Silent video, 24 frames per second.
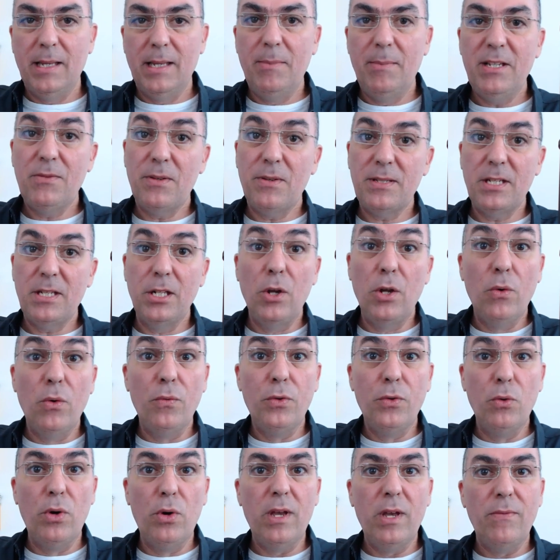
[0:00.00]
Também se você
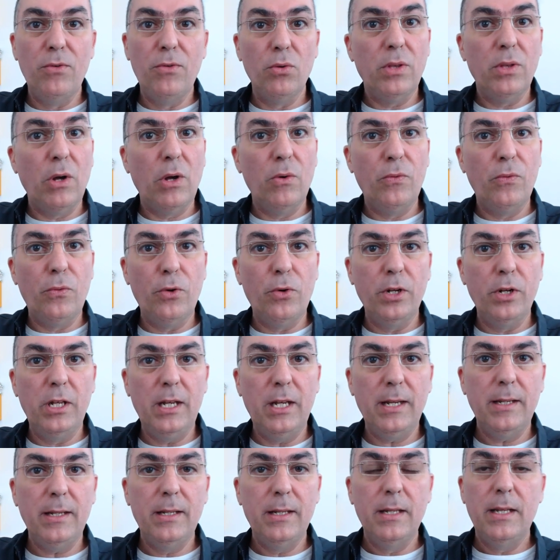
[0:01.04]
não viu o review da
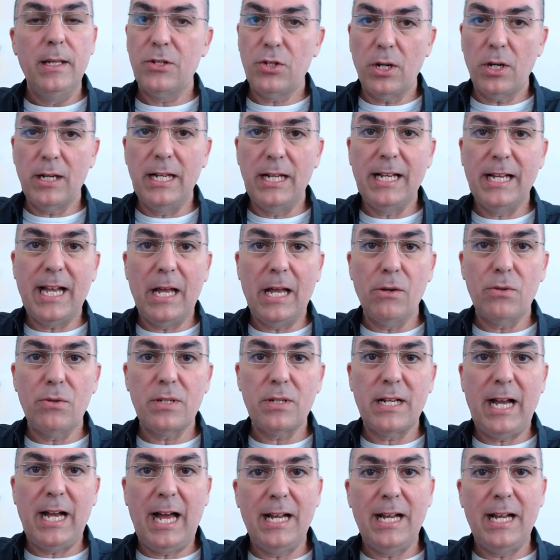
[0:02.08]
Euforia, é só clicar nos